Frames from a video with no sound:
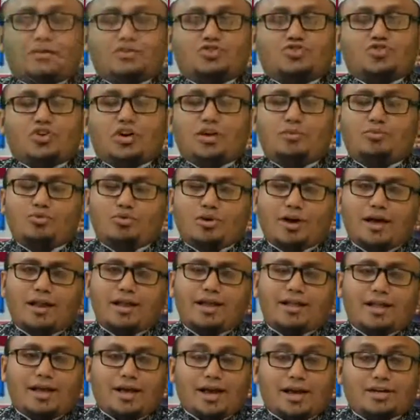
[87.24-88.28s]
সহি
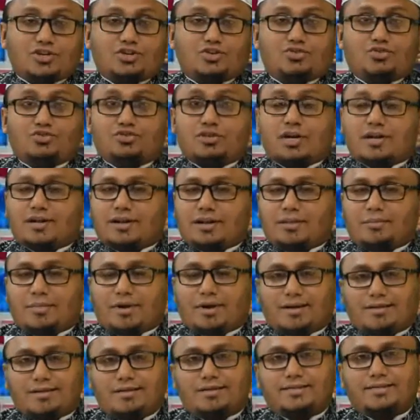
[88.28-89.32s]
বুখারির একশত ষাট নম্বর
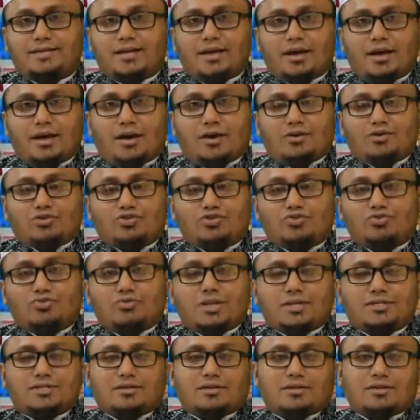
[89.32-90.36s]
হাদিস
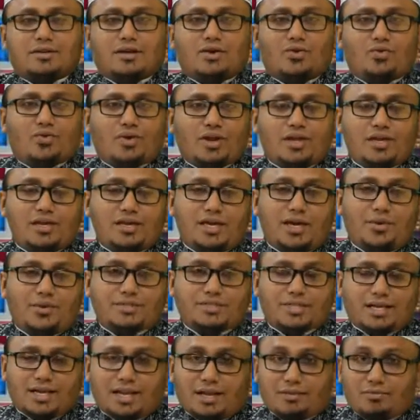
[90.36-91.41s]
রসুল্লাহ সাল্লাহ আলহি
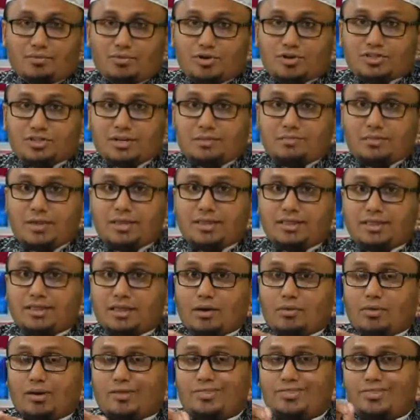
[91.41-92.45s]
ওয়াসাল্লাম বলেছেন মেন
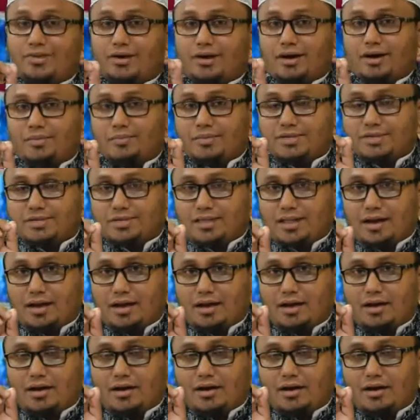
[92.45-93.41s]
তাওয়াদ্দা মিসলা